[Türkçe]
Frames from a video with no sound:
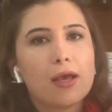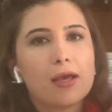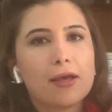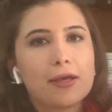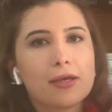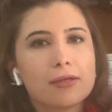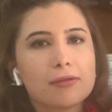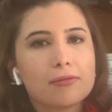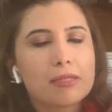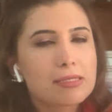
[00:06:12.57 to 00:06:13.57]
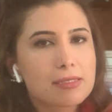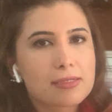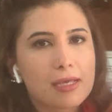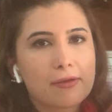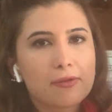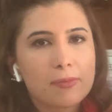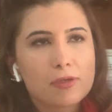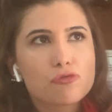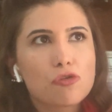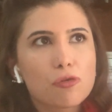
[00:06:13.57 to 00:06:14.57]
Ee, nasıl sevdim?
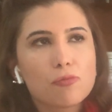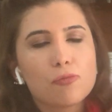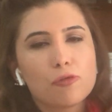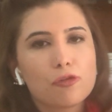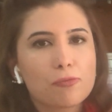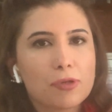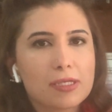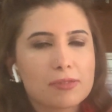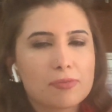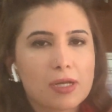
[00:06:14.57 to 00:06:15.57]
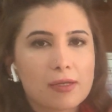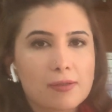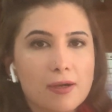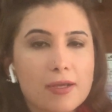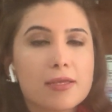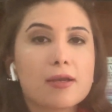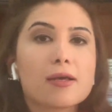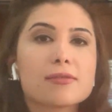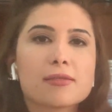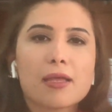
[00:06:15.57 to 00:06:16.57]
Yani çok mu büyük bir iz bıraktı? Hayır.
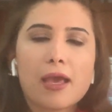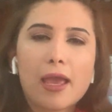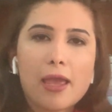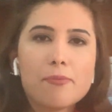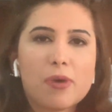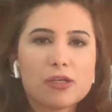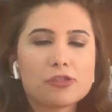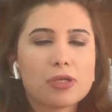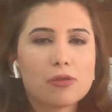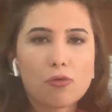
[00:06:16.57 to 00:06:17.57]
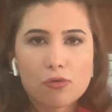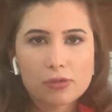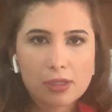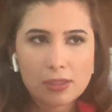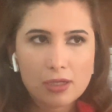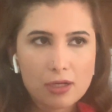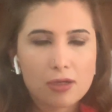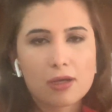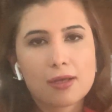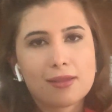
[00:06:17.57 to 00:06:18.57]
Aslında en baştan ortalara
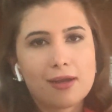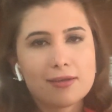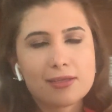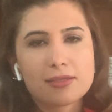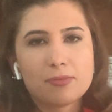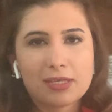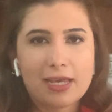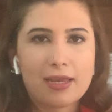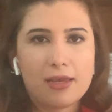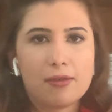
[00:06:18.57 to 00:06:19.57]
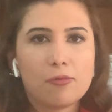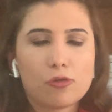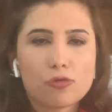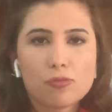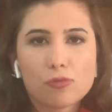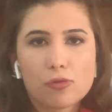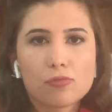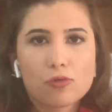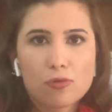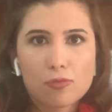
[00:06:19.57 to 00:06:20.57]
kadar nasıl bir gerilimi güm güm
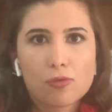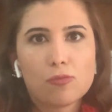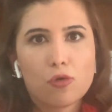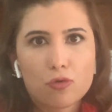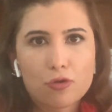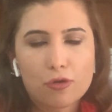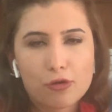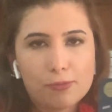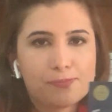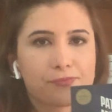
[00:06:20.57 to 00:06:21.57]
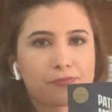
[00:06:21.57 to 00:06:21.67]
güm güm okuyorum